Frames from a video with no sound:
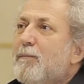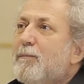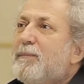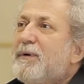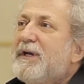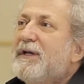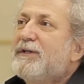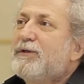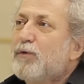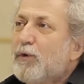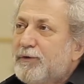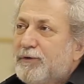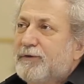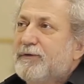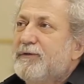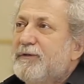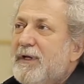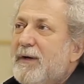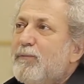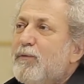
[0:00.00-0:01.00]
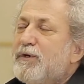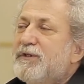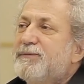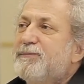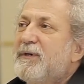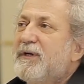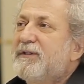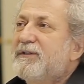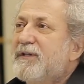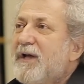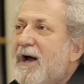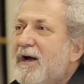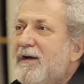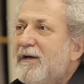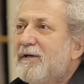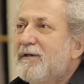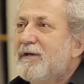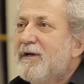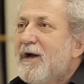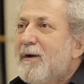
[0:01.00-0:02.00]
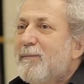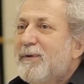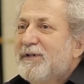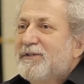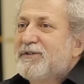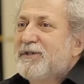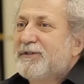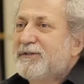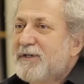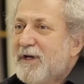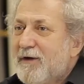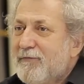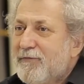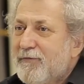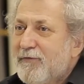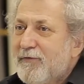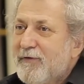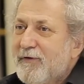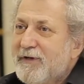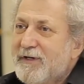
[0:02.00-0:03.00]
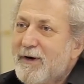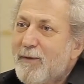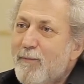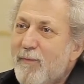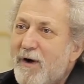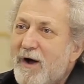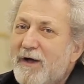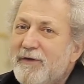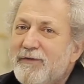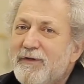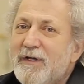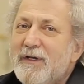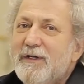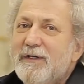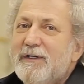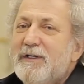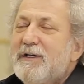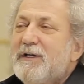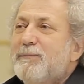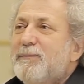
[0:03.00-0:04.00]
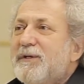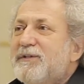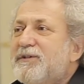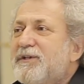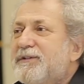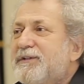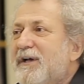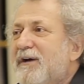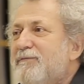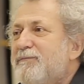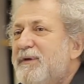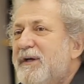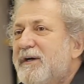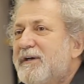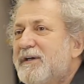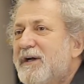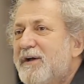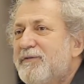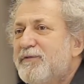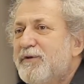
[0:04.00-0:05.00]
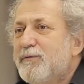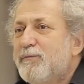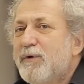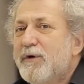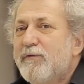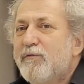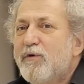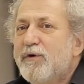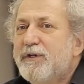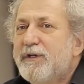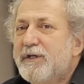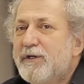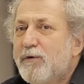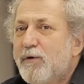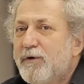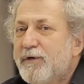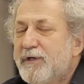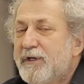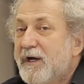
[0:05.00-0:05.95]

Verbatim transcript: придет на мой спектакль, прочитав роман или прочитав биографию моего героя.